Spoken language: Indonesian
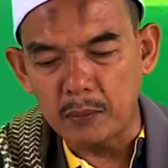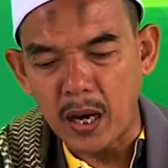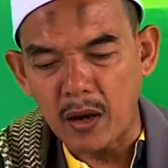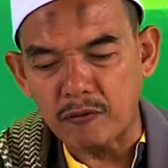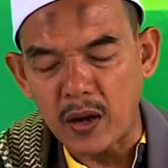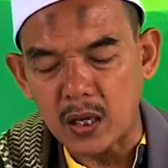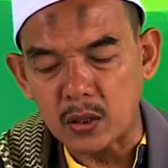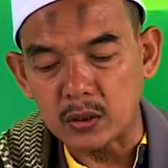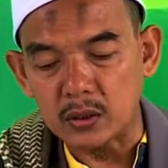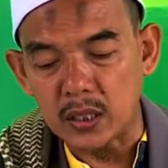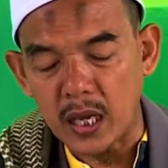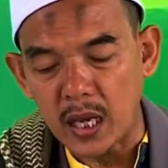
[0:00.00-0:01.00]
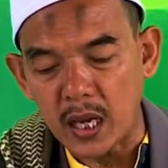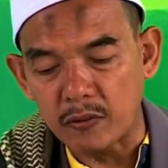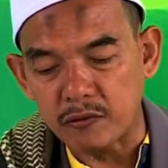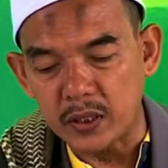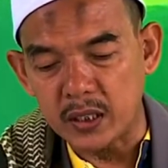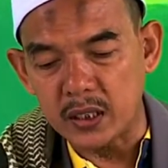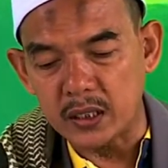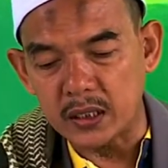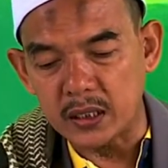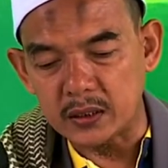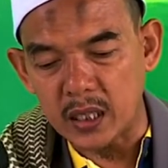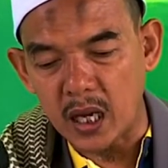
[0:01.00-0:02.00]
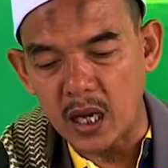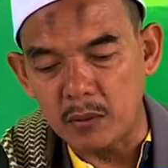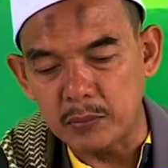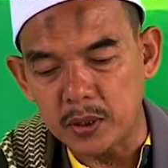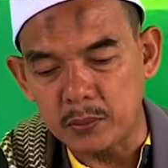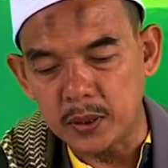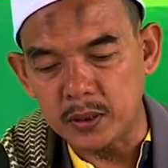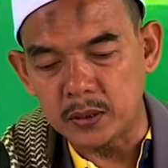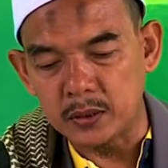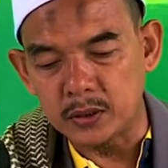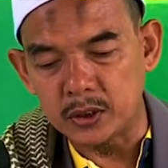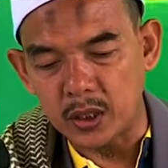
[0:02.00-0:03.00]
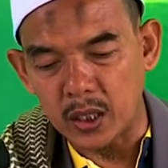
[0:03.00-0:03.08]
ma faratna fil kitab min